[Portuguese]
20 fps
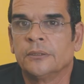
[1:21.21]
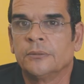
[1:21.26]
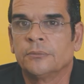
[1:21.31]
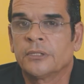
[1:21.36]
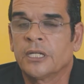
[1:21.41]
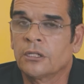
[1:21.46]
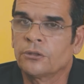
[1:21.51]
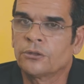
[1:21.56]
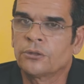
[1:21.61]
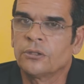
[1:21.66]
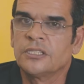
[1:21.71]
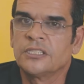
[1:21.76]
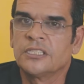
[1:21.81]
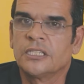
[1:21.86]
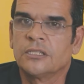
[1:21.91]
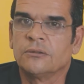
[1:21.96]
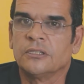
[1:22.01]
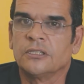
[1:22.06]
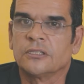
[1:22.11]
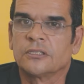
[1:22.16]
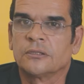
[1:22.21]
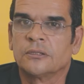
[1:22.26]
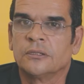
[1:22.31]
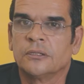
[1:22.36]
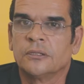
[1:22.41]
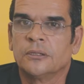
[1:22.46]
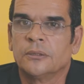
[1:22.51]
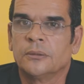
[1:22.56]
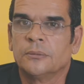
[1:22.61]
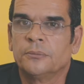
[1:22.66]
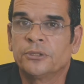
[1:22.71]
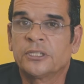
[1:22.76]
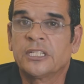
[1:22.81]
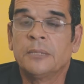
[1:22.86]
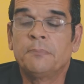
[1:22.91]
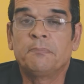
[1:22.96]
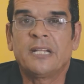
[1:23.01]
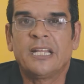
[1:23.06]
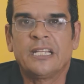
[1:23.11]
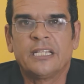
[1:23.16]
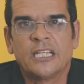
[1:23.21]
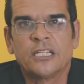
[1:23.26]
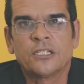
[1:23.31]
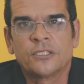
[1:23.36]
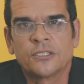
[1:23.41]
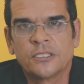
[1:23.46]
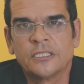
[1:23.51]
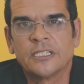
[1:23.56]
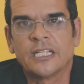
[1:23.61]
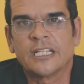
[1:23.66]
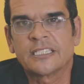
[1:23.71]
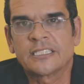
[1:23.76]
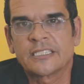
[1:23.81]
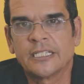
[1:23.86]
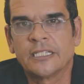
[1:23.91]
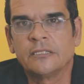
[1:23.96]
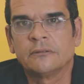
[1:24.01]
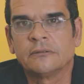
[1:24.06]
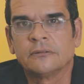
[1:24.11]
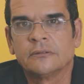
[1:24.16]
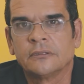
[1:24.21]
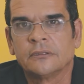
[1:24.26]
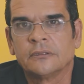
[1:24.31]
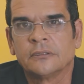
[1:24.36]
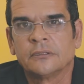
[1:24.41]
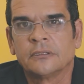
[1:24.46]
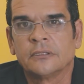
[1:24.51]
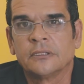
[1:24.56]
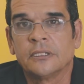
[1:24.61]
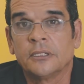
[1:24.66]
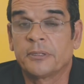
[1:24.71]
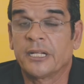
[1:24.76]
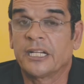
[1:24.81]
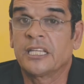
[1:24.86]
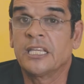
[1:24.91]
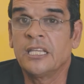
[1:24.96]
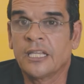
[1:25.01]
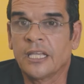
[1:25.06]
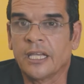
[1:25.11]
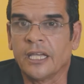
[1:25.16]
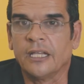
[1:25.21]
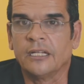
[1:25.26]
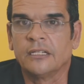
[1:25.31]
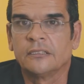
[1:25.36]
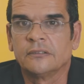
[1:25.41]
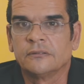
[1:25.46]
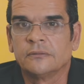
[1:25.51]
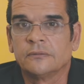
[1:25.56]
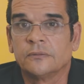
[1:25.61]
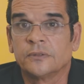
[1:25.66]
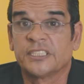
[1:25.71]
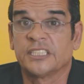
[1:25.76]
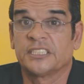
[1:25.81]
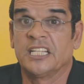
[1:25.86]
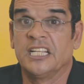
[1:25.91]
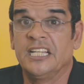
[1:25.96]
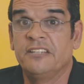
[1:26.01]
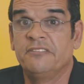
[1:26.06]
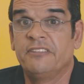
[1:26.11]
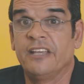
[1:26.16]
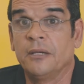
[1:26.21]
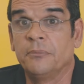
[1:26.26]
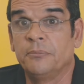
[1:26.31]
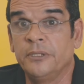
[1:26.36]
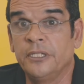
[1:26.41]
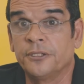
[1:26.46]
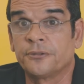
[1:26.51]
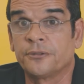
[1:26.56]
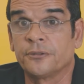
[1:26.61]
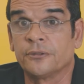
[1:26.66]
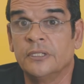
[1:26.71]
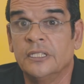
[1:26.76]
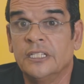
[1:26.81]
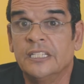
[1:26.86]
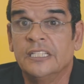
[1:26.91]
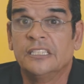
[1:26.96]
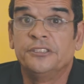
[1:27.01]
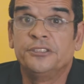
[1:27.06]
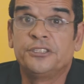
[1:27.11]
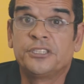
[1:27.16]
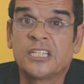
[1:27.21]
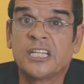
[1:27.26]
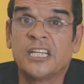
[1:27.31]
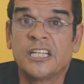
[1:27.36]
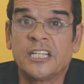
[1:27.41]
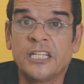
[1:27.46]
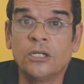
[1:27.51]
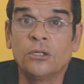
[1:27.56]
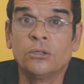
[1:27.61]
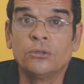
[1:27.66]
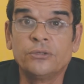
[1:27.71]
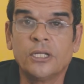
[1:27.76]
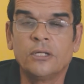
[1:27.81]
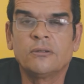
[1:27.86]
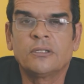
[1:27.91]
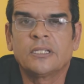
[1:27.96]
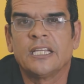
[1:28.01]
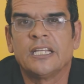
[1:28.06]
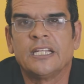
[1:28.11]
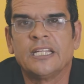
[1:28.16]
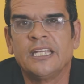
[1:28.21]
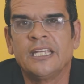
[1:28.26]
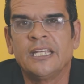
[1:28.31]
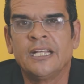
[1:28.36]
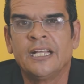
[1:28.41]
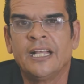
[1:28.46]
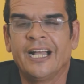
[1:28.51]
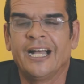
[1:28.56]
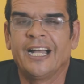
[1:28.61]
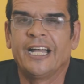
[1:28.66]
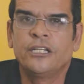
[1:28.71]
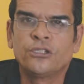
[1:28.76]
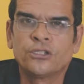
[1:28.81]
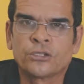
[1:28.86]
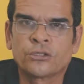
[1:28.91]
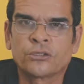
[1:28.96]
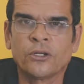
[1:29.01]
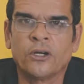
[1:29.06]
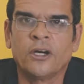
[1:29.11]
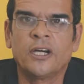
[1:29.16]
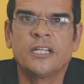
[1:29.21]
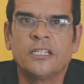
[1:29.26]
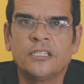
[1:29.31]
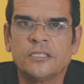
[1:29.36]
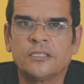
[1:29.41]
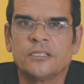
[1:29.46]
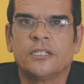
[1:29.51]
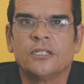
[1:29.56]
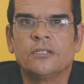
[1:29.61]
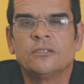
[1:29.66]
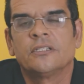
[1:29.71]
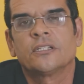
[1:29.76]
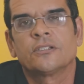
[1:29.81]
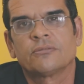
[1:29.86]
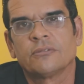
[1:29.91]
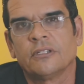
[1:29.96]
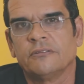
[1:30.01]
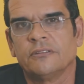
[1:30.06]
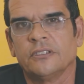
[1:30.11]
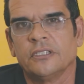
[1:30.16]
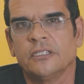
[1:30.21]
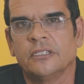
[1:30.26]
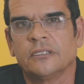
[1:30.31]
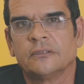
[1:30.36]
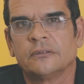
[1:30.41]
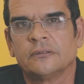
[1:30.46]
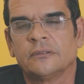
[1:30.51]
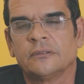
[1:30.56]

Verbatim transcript: Por que, que eu estou dizendo isso? Porque predestinação é para quem quer. Você tem livre-arbítrio de querer ou não querer a história de Deus na sua vida.